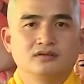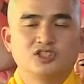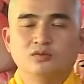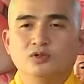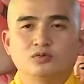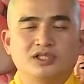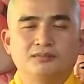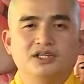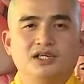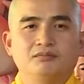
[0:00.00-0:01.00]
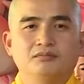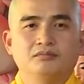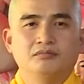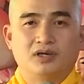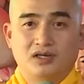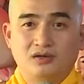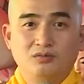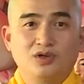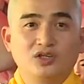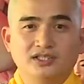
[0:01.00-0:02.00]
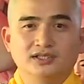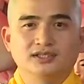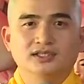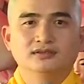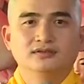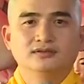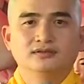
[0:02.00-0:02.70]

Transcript: sống 100 năm mà không có thiền định